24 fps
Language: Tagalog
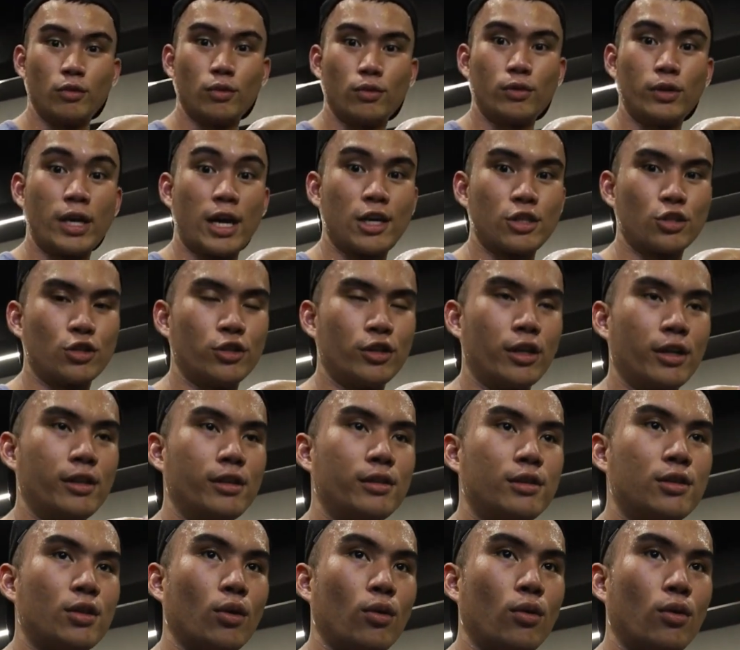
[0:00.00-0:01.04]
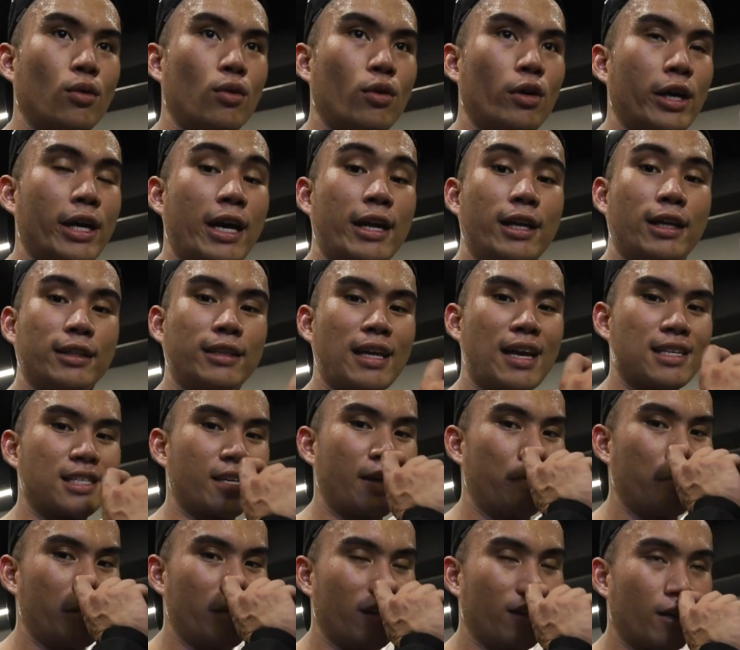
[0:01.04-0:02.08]
nung national. So, kaya nagtaas
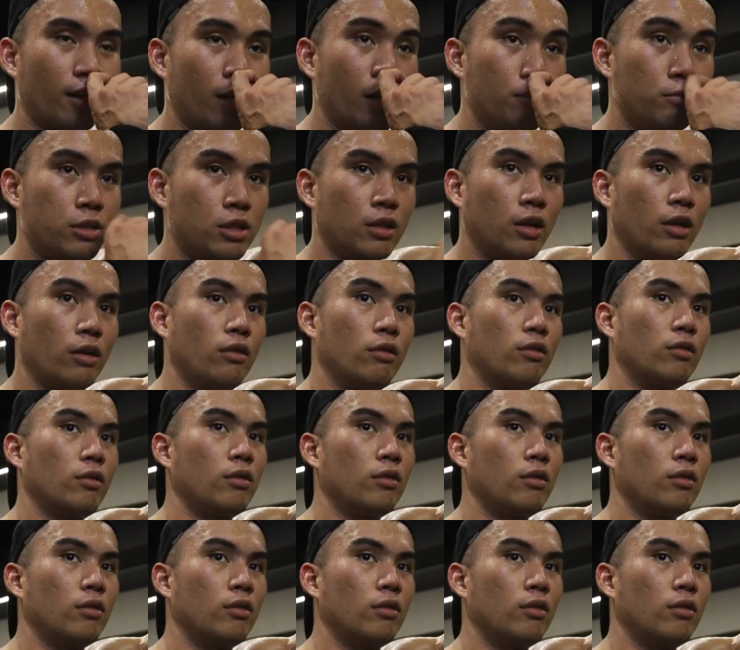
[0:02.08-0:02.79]
kami ng carbs ngayon.